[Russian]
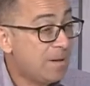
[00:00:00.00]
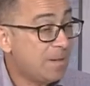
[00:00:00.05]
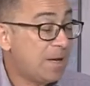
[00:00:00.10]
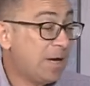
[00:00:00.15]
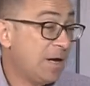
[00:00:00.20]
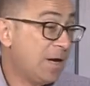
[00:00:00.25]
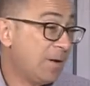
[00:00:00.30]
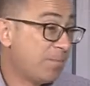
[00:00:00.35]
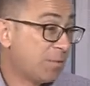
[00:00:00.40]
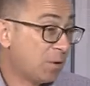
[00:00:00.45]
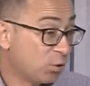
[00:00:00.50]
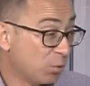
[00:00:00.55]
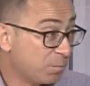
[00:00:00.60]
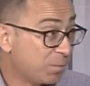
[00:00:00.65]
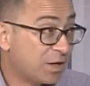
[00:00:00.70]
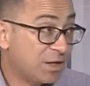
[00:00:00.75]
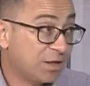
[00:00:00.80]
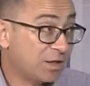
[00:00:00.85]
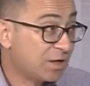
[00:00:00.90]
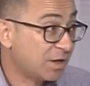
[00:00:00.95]
Э, пройдет
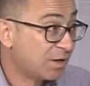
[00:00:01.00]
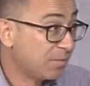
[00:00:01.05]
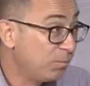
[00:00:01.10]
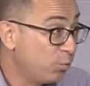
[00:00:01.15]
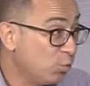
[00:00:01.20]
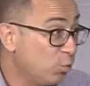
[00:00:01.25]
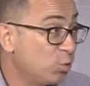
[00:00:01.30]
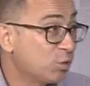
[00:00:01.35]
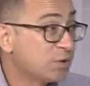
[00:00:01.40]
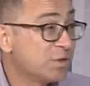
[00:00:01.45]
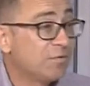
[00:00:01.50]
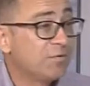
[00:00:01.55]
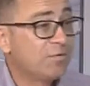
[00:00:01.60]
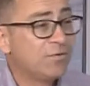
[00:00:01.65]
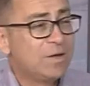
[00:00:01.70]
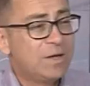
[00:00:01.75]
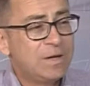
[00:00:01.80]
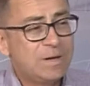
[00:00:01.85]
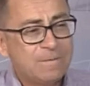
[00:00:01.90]
парад карапузов,